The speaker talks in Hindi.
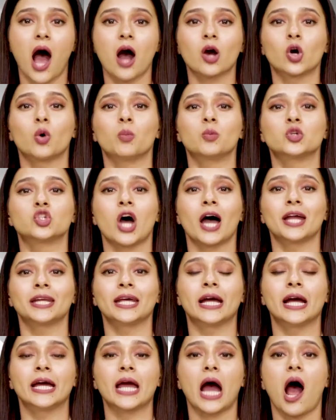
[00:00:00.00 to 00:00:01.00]
आग को
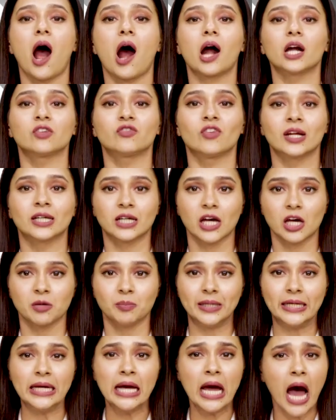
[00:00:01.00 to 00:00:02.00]
बुझाने गए आठ वन
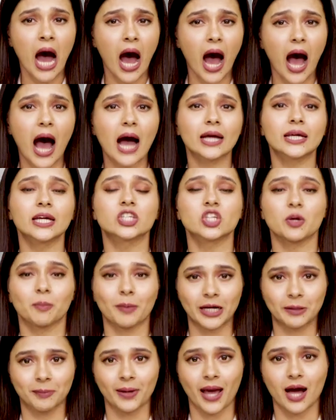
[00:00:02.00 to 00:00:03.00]
कर्मी आग की
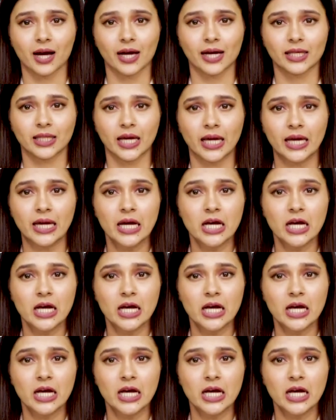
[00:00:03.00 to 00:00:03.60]
चपेट में आ गए थे